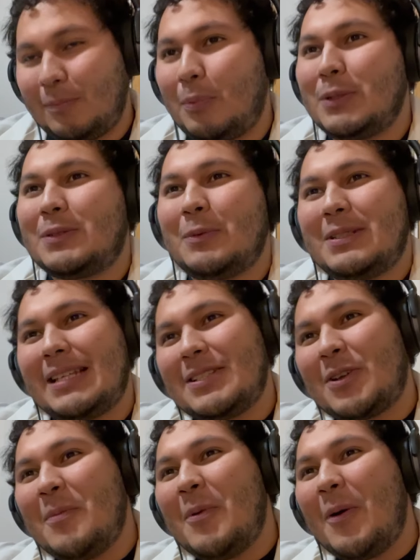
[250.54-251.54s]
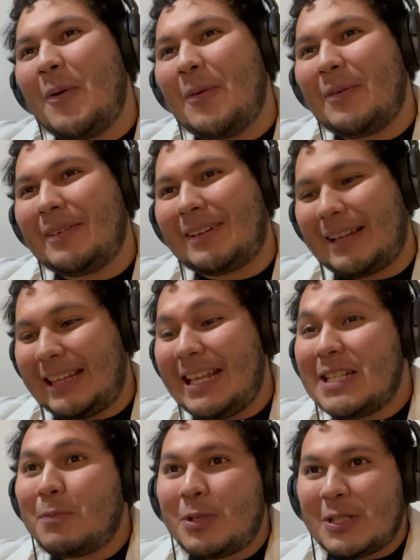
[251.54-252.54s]
pues no estás como que
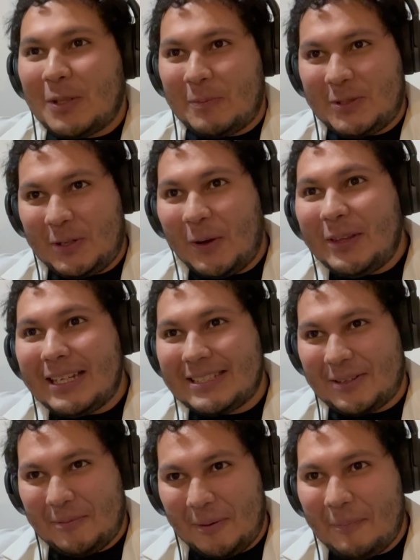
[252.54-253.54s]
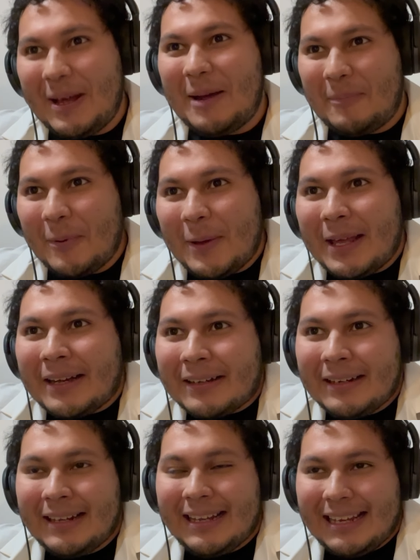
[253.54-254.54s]
tienes muchas opciones como para poder
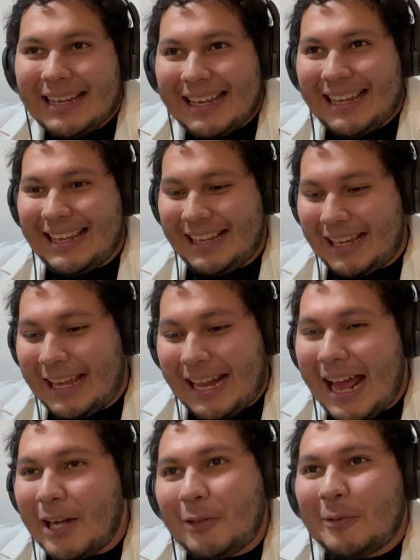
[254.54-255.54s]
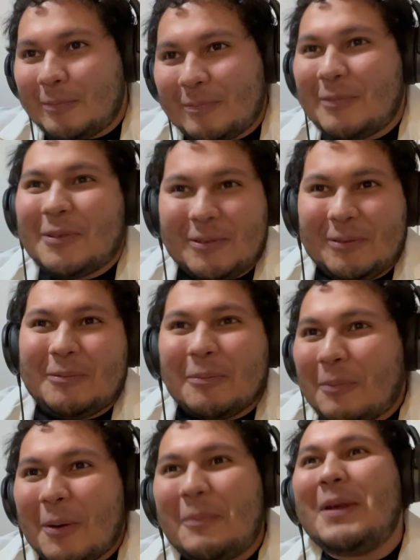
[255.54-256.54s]
crear tu
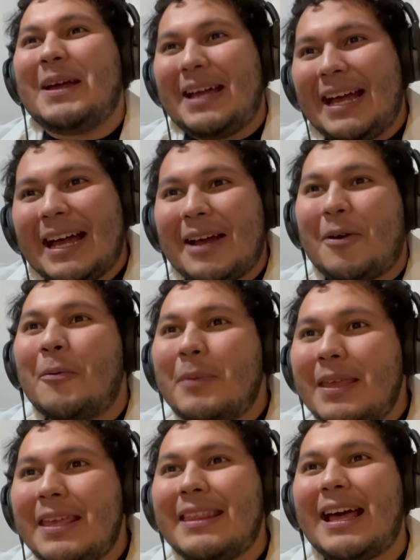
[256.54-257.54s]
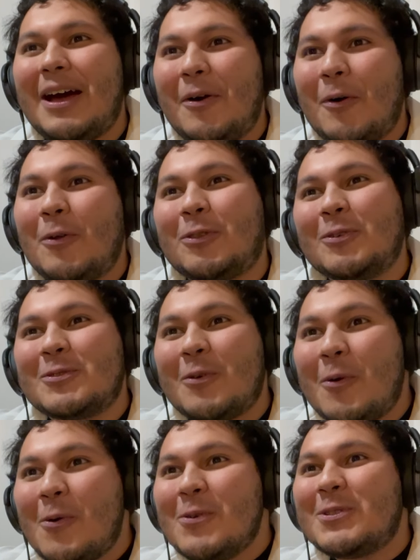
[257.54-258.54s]
propia comida o tus
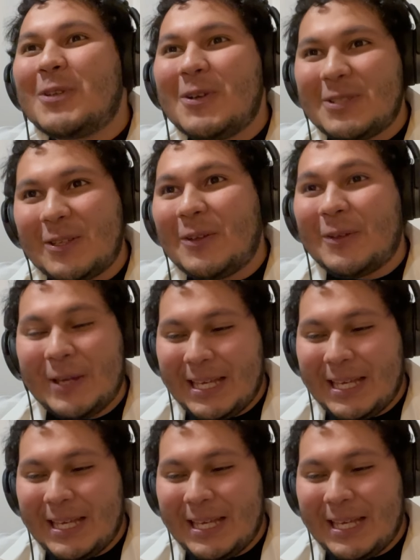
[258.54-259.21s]
gustos y todo.